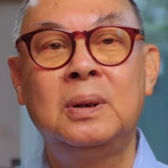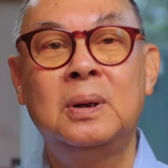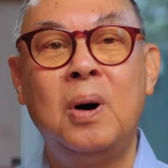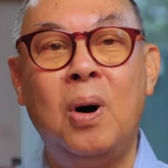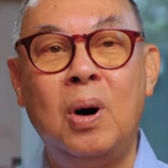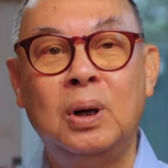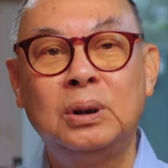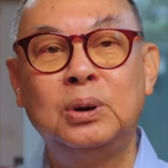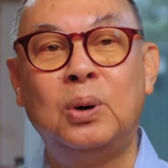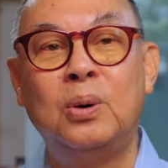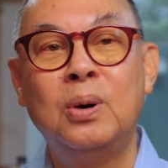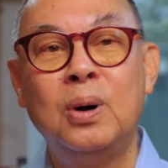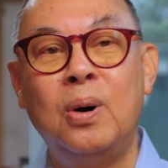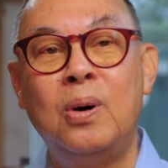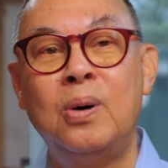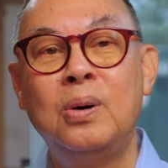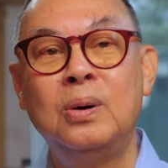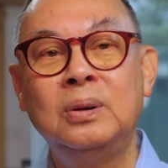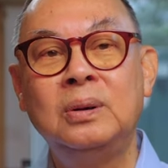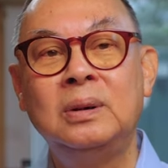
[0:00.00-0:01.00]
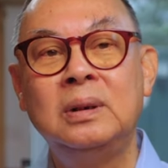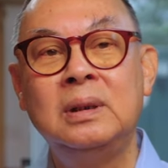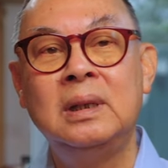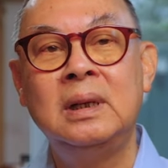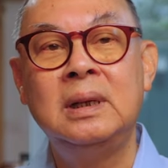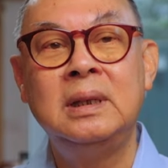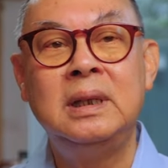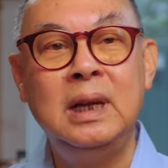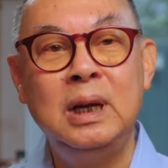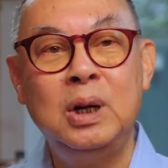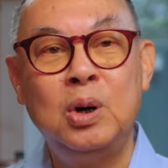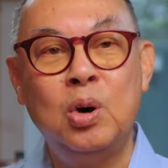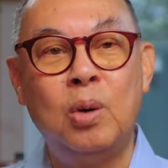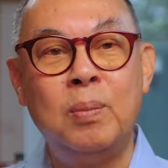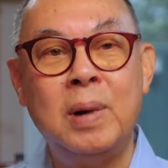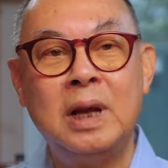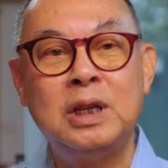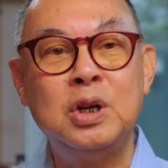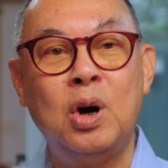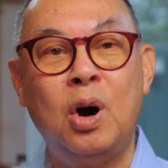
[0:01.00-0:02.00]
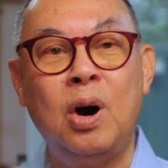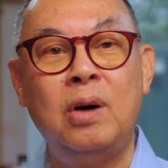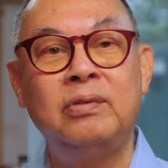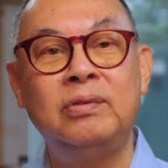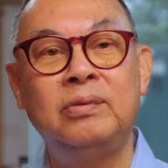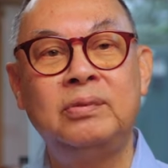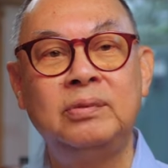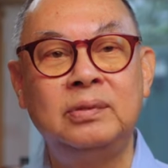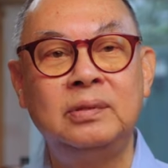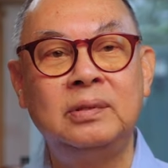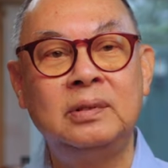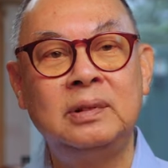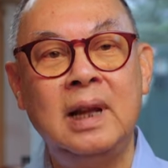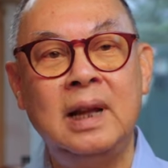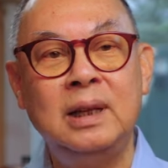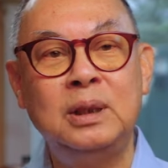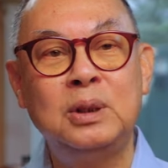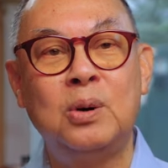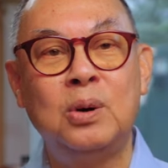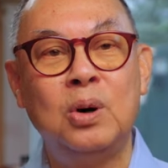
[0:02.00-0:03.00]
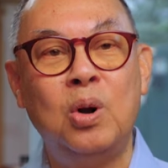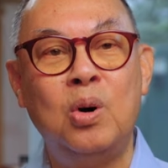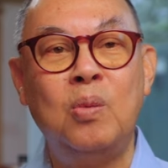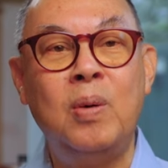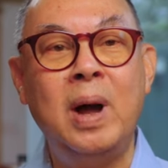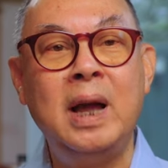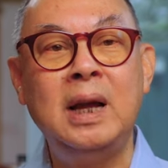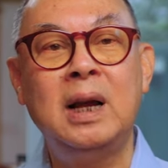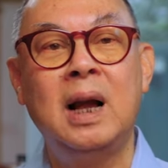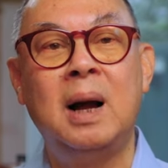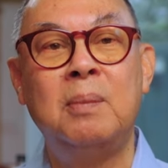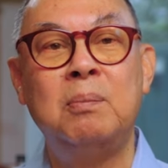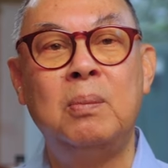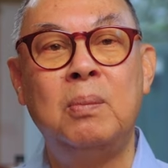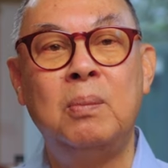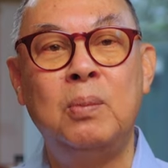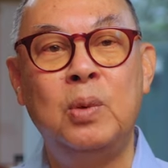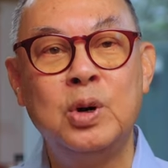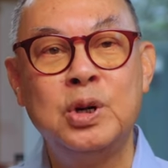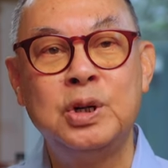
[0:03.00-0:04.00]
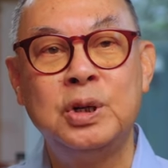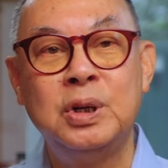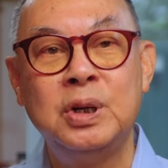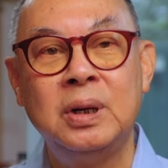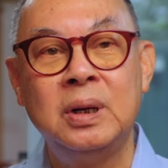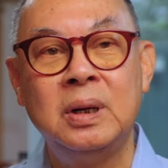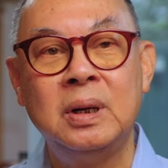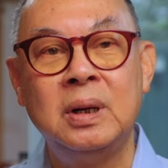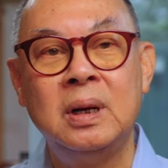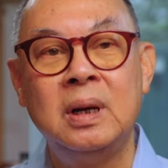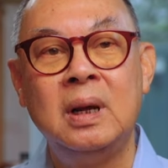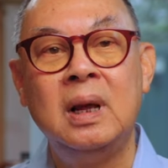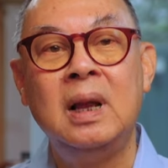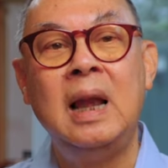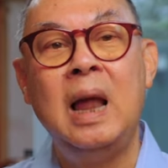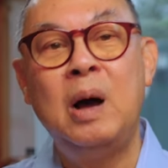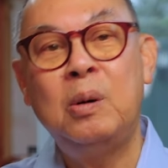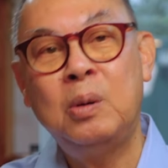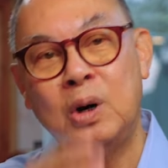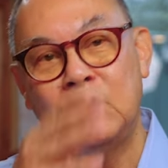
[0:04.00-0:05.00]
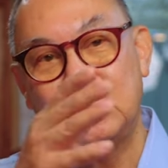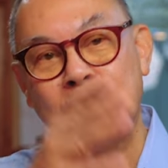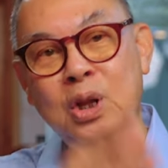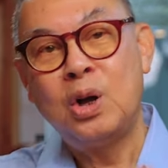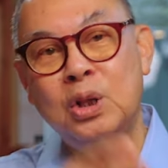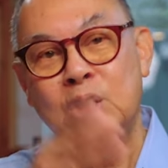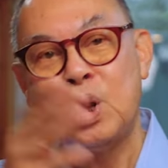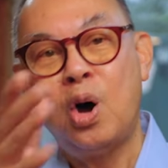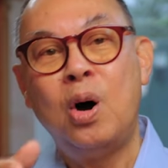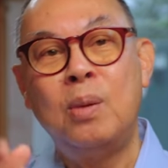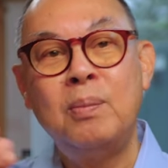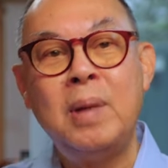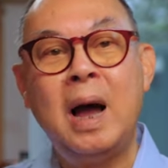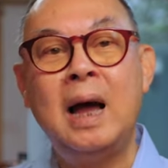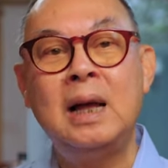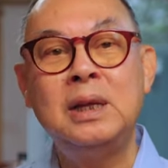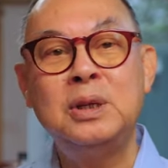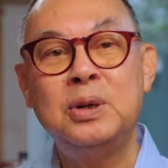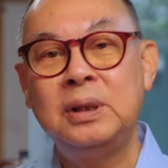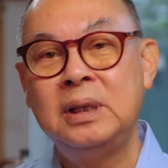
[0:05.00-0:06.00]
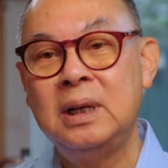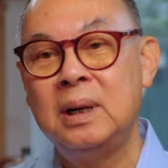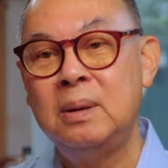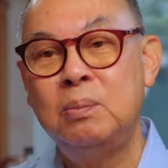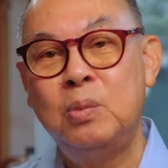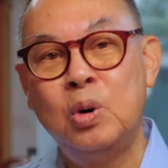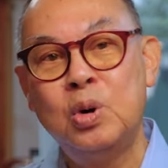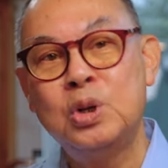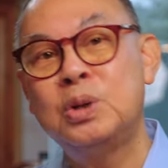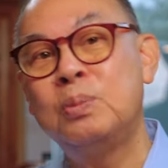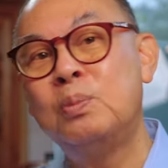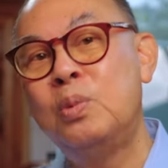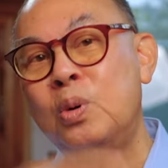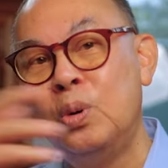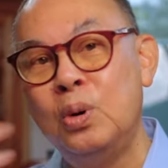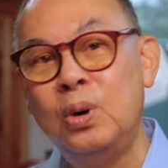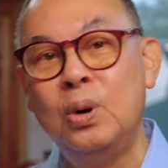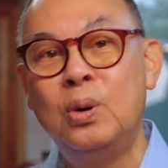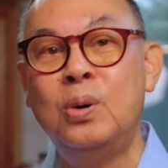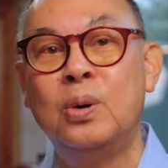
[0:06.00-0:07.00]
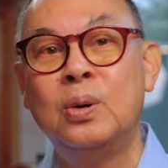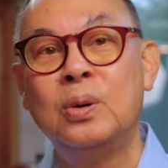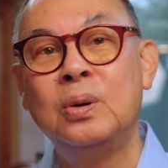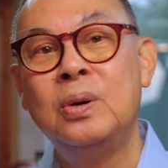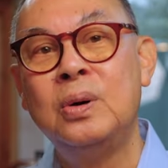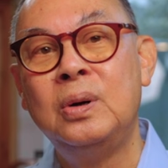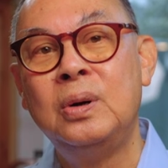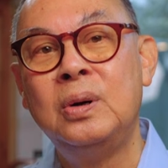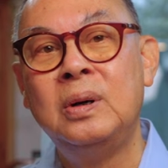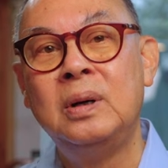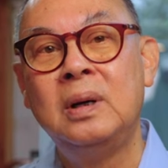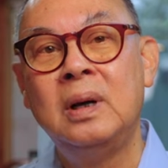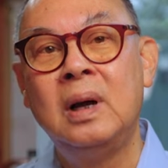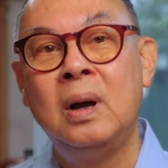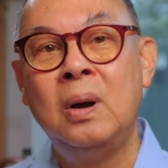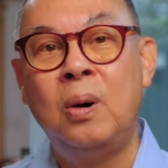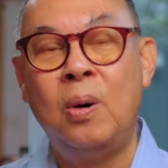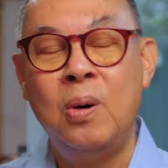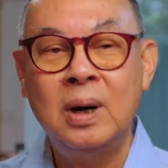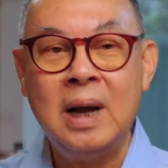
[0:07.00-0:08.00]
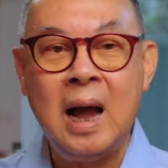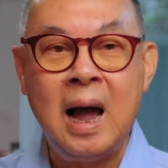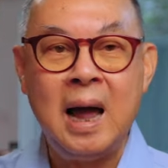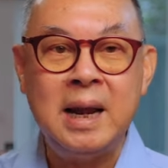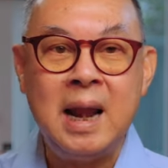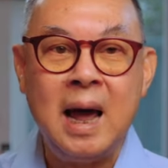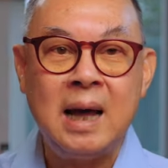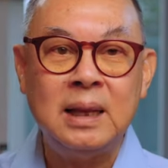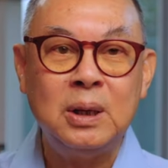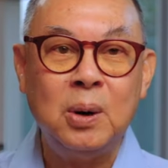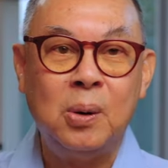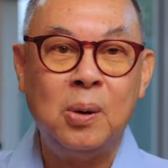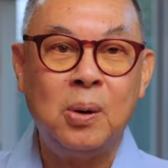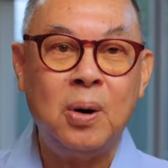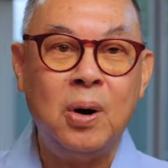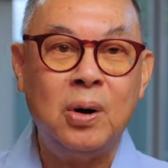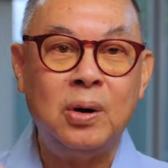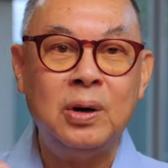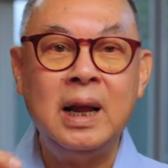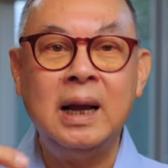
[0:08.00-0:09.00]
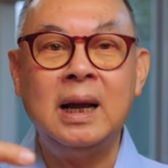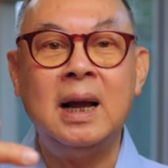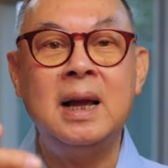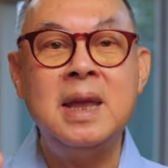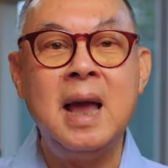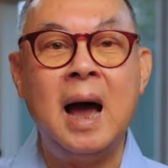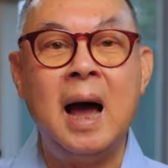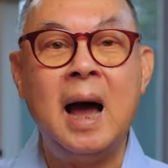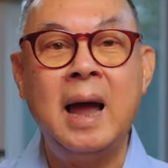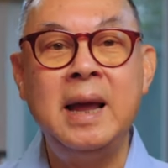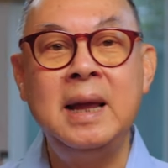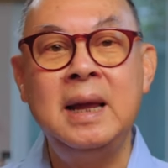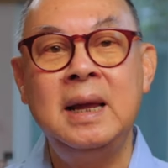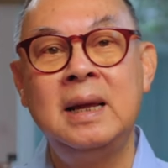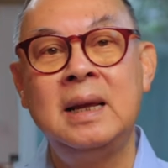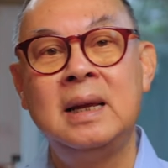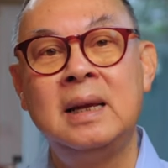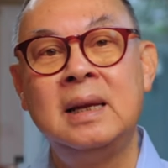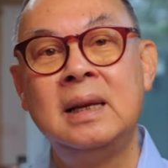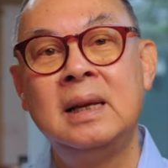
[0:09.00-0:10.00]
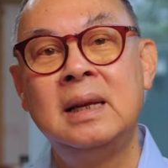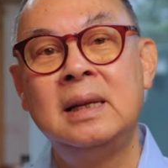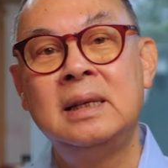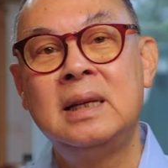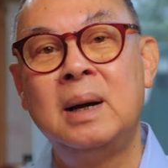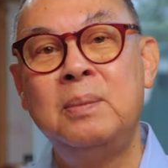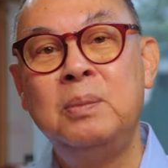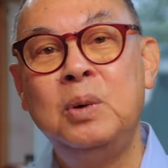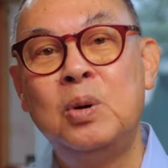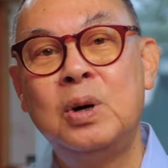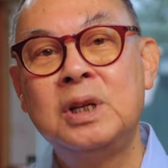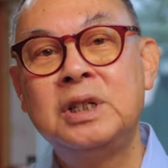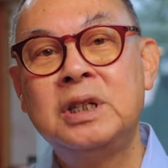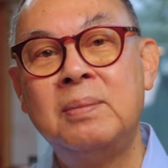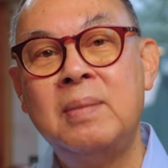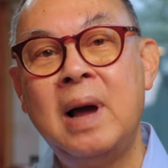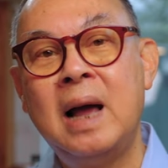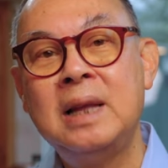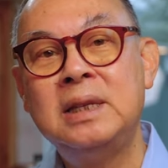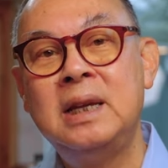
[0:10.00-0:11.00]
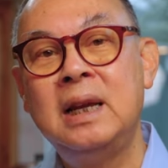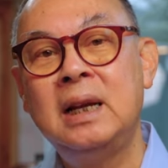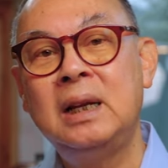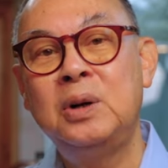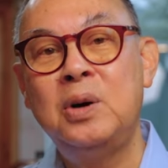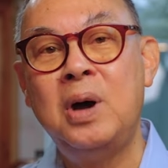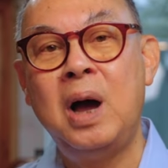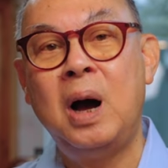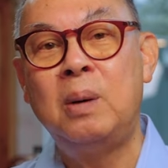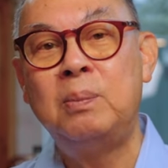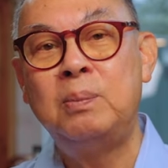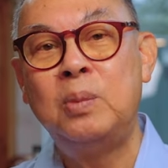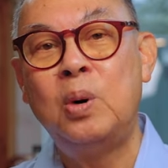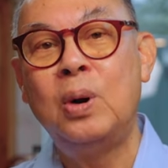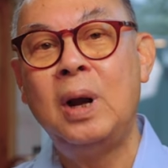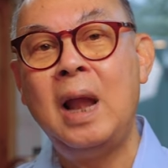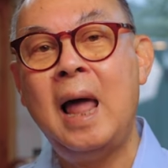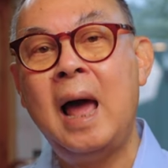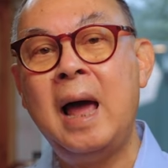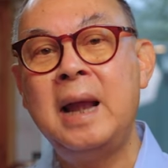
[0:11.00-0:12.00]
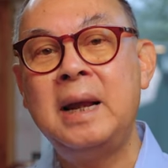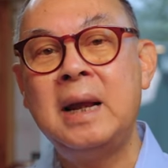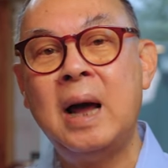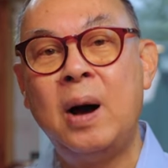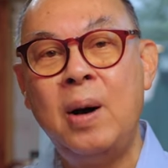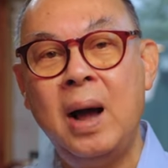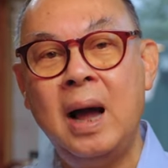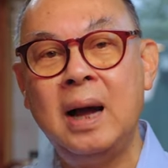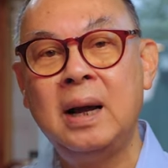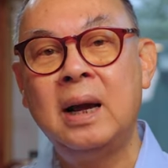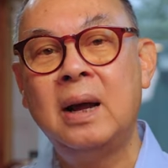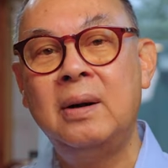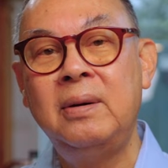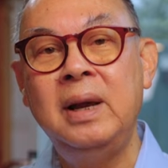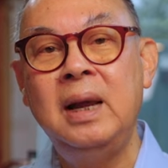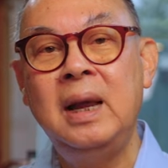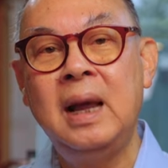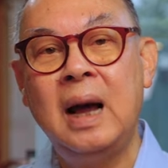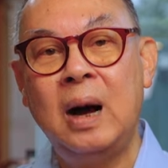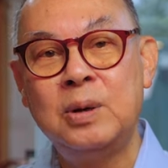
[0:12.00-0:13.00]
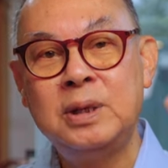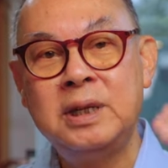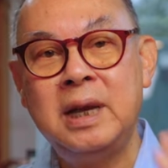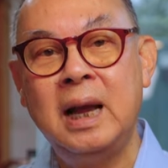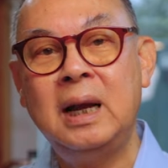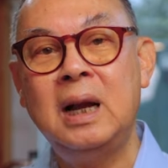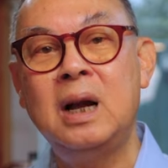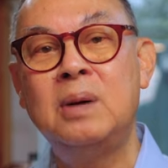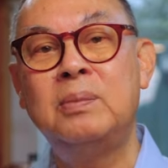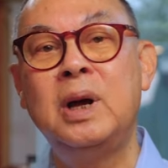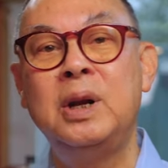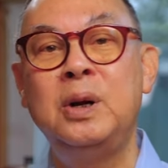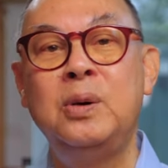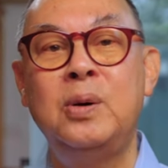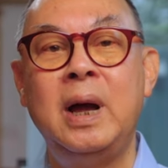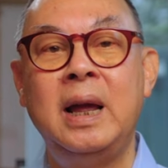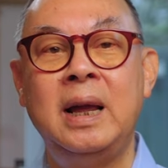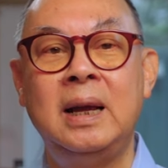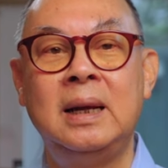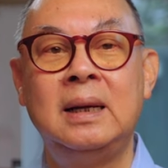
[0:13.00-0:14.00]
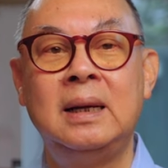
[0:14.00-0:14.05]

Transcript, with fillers: ข้อตกลงที่โกบาชอฟได้ตกลงไว้กับบุช แล้วก็ต่อต่อมาจนถึงบุชผู้ลูกองค์การนาโต้ก็ได้ขยายจำนวนสมาชิกโดยเอาโปแลนด์เอาฮังการี เอาเช็กเข้ามาด้วย